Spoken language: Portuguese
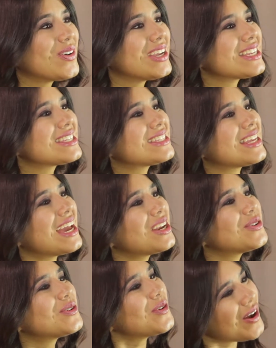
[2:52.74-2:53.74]

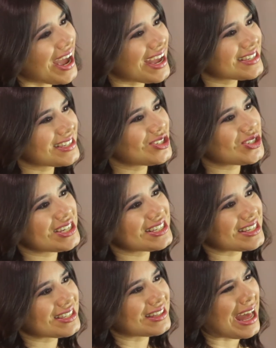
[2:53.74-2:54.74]
Conhecer o
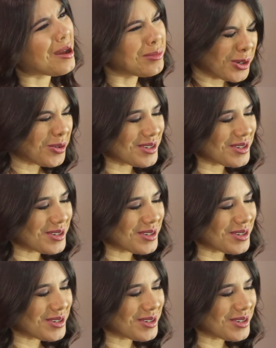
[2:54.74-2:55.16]
SXSW,